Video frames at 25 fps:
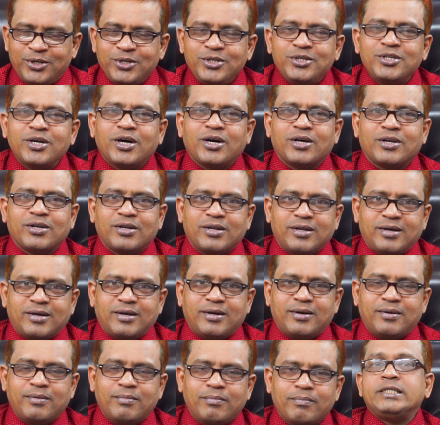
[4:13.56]
ইনশাল্লাহ
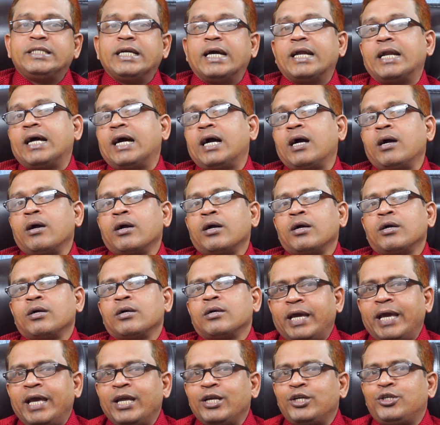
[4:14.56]
যারা
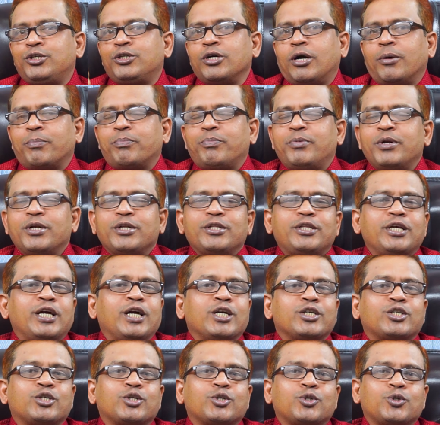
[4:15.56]
এই স্বপ্নের
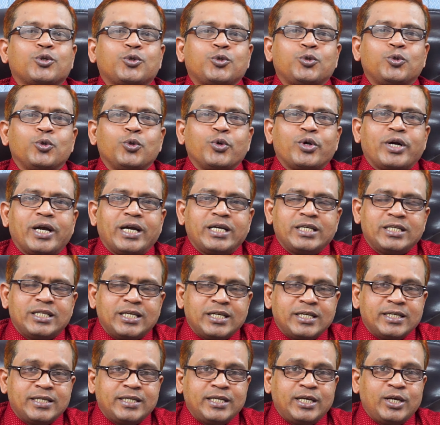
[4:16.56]
দেশ কুক
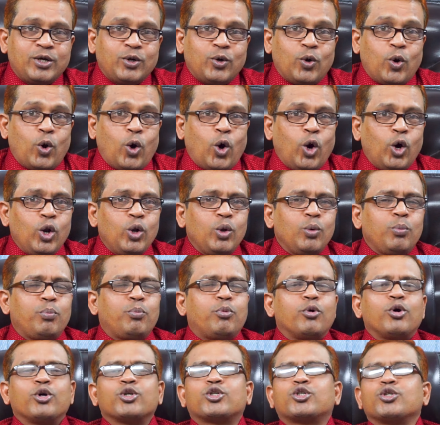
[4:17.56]
আইল্যান্ডে
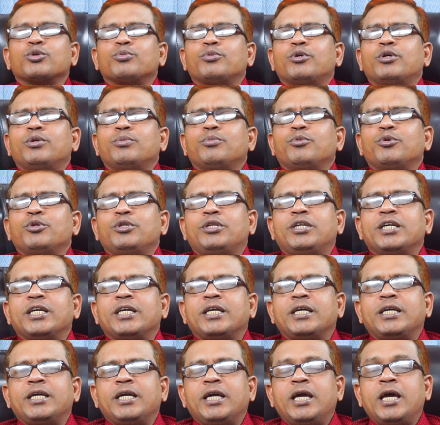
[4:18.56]
অল্প সময়ের মধ্যে
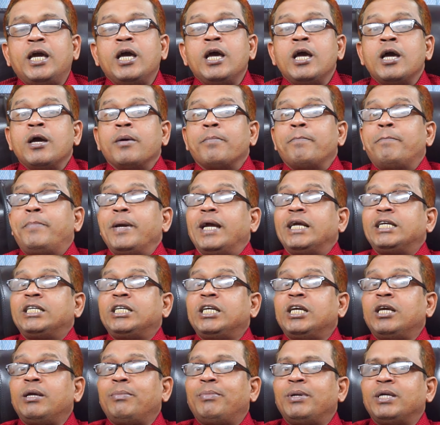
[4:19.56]
গিয়ে
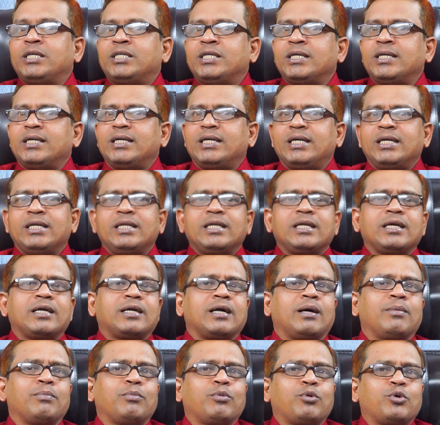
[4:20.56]
বেশি বেশি
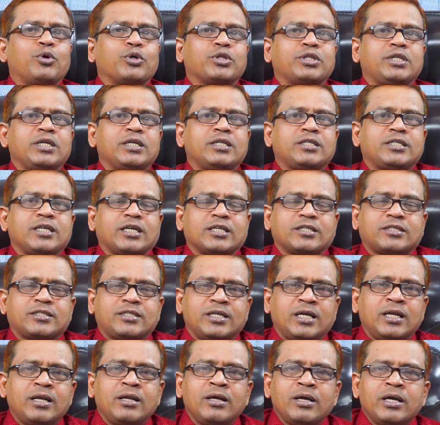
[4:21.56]
ইনকাম করতে
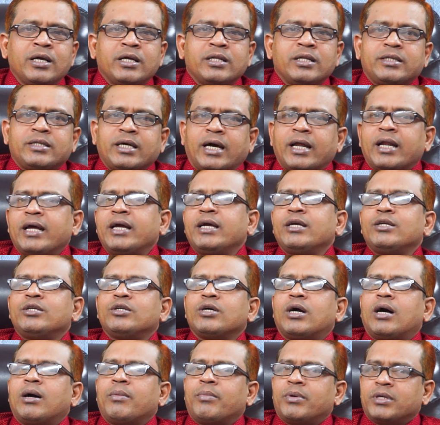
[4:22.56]
চাচ্ছেন তারাই
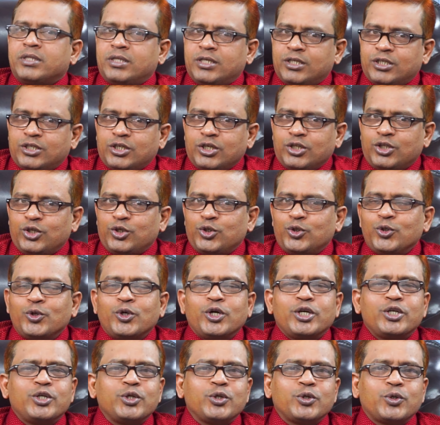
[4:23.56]
আমাদের সাথে
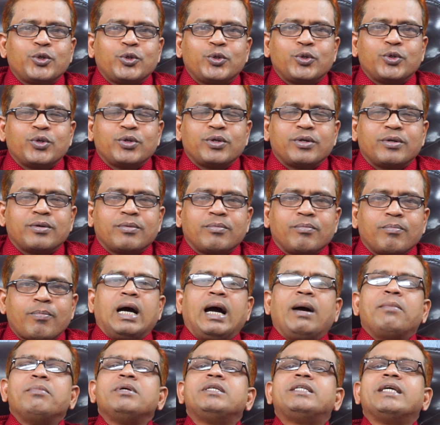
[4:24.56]
যোগাযোগ করুন
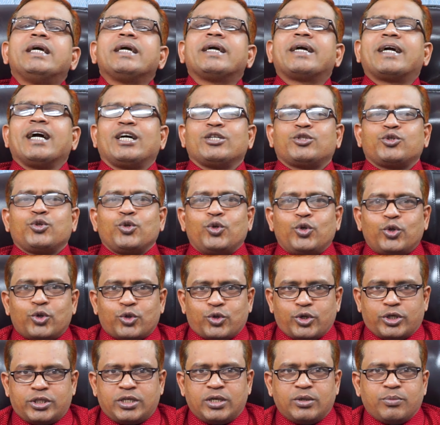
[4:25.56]
আমি যে কাজগুলোর
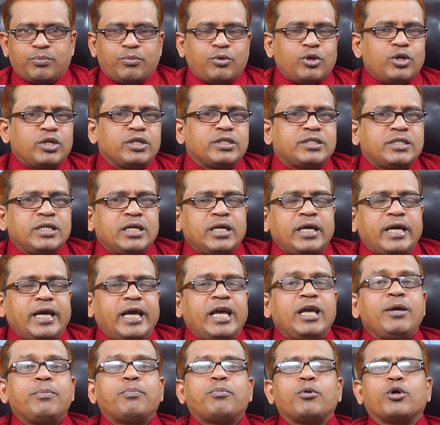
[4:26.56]
কথা বলেছি
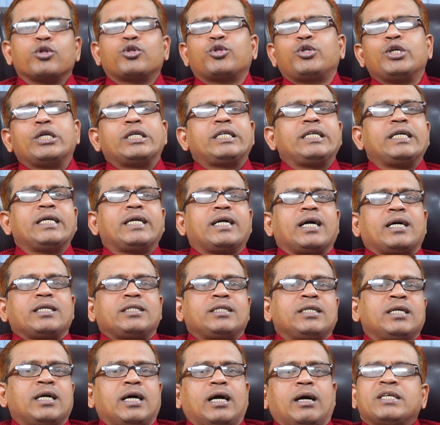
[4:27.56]
এই প্রত্যেকটি
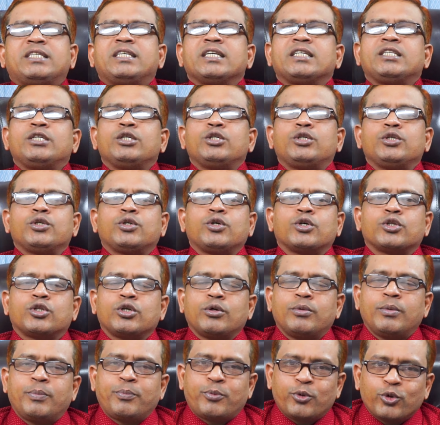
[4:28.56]
কাজে বেসিক ডিউটি করতে
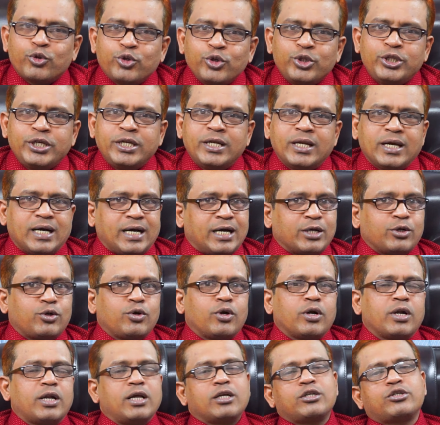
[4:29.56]
হবে প্রতিদিন আট
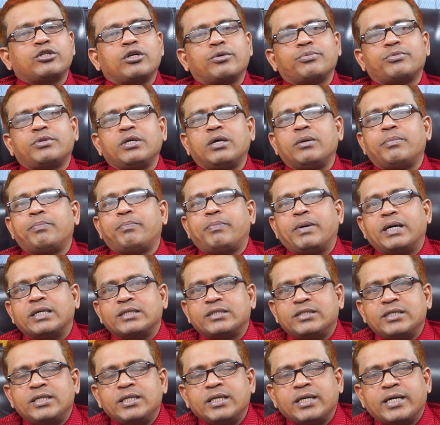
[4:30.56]
ঘন্টা সপ্তাহে
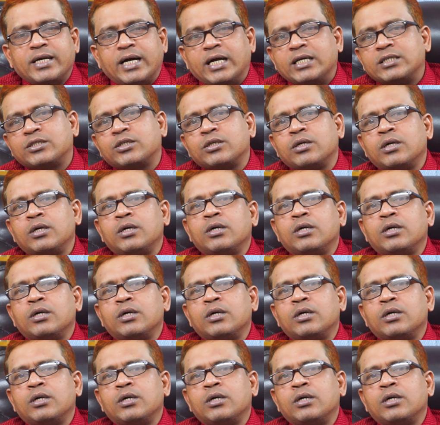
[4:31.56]
পাঁচ দিন কাজ